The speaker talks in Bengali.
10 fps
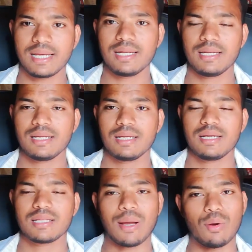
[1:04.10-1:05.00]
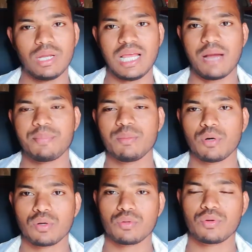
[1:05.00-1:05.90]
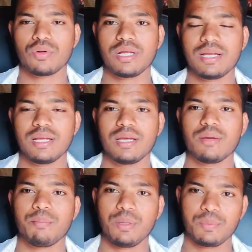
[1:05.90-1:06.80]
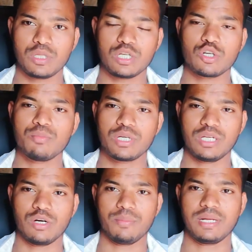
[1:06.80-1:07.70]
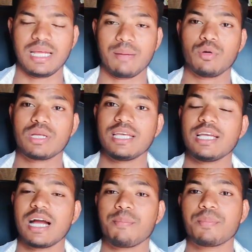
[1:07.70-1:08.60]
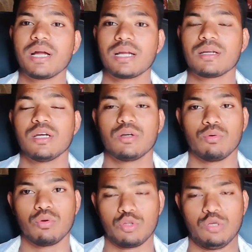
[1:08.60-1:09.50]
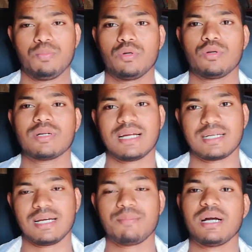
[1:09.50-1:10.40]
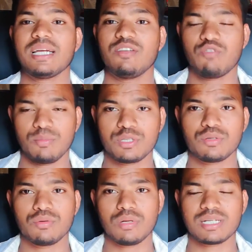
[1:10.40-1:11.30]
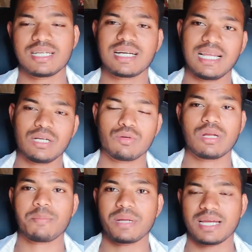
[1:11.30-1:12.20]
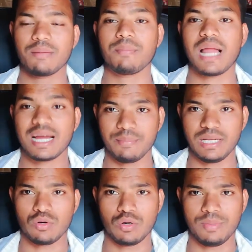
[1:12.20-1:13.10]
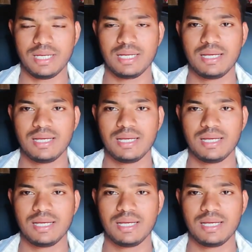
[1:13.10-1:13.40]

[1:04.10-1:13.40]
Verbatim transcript: দেন তাহলে আপনি বড় ধরনের বিপদের সম্মুখীন হবেন এমনকি আপনার গুরুত্বপূর্ণ ডাটা বা ইনফরমেশনগুলো সে কালেক্ট করে আপনাকে ব্ল্যাকমেল করবে